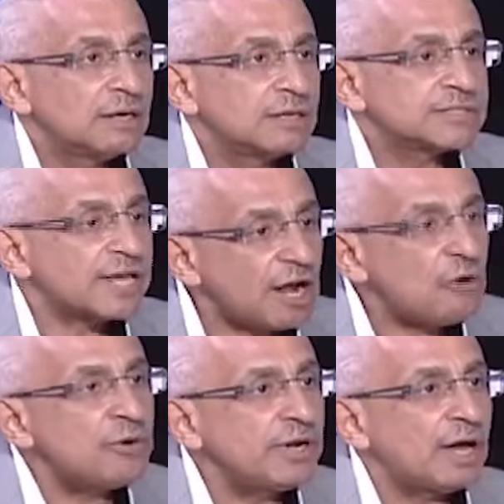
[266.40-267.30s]

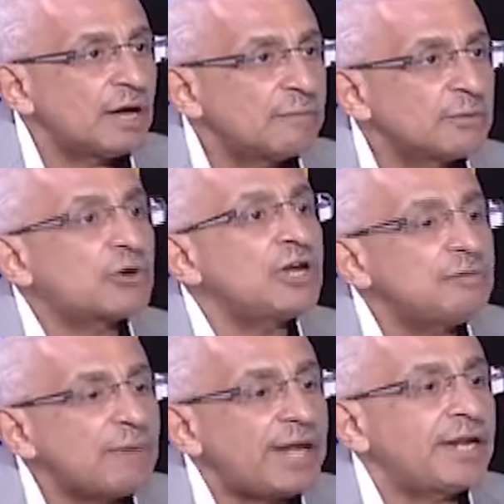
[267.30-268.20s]
سرقونا بكل
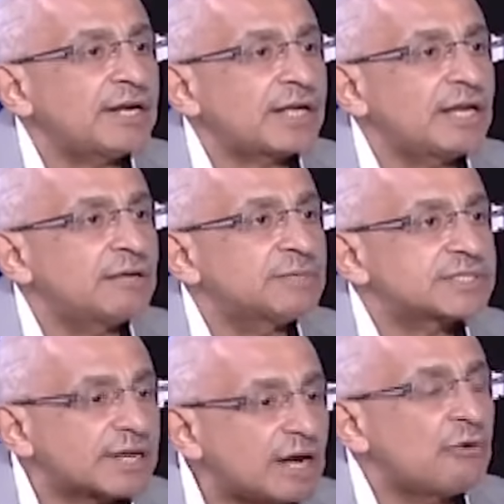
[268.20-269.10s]
معنى الكلمة
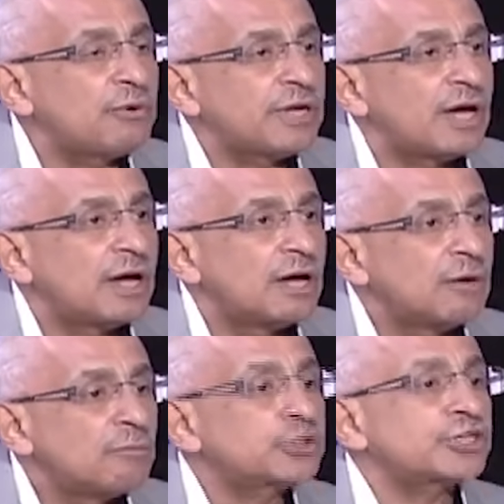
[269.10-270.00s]
سرقونا
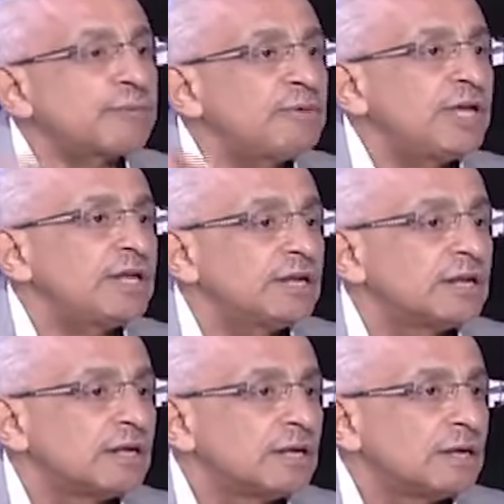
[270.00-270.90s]
مجرمين
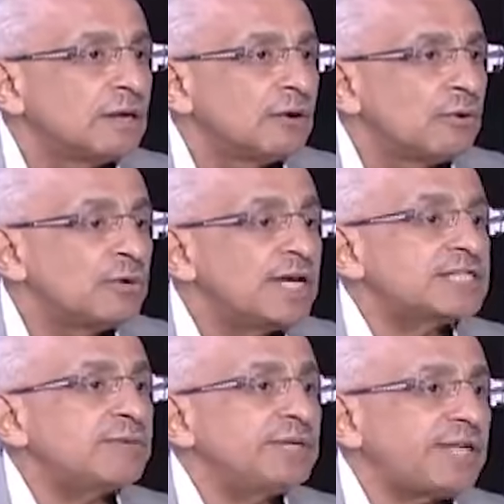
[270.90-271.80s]

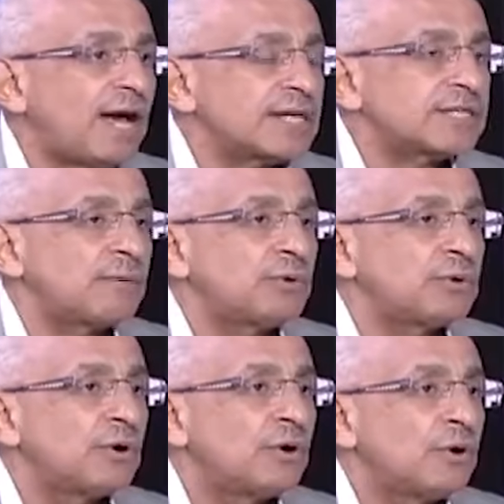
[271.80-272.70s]
ولازم يتحاسبوا
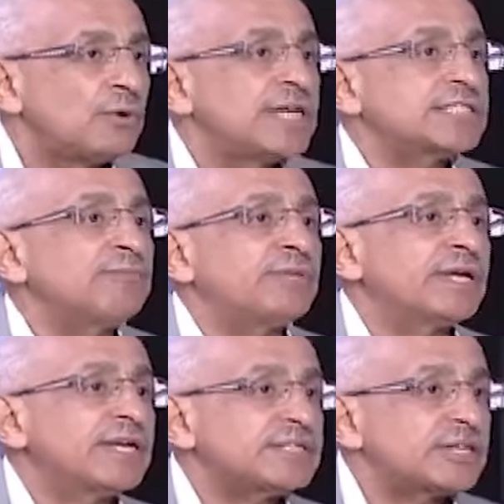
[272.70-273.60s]
ولازم
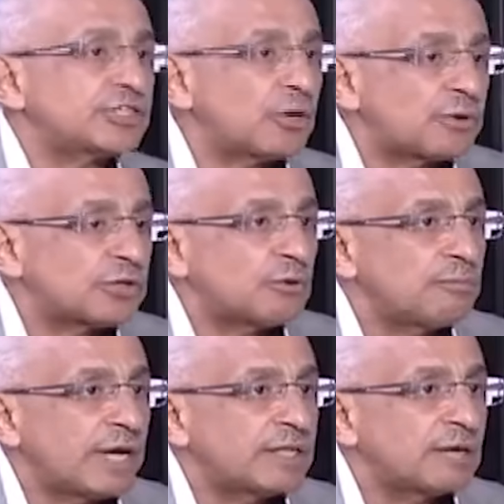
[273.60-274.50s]
تنكسر شوكتهم
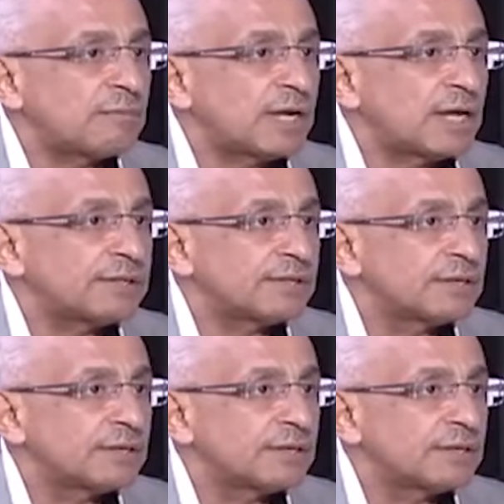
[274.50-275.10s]
بهذا البلد